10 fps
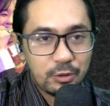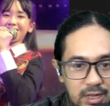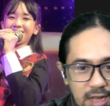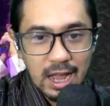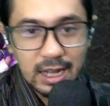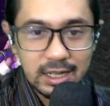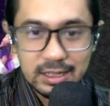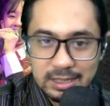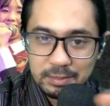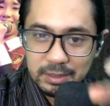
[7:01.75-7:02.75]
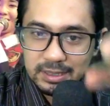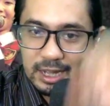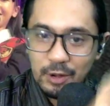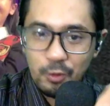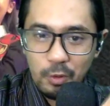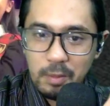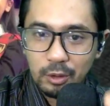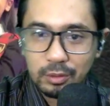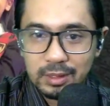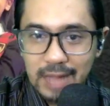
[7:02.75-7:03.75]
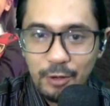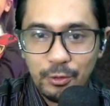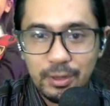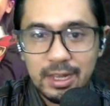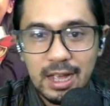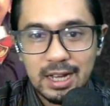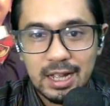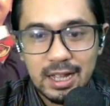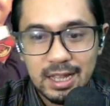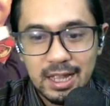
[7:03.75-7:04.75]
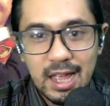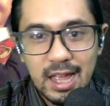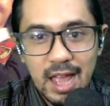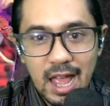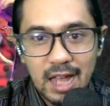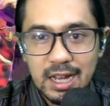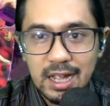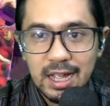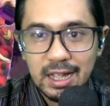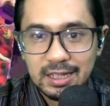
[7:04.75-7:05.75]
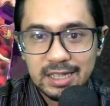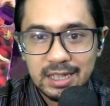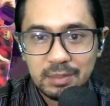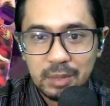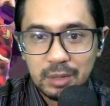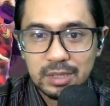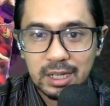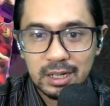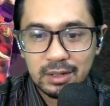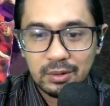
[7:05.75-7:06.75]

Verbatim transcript: ini ada sampai sekarang gue baru tahu nih ada ada chant barusan ku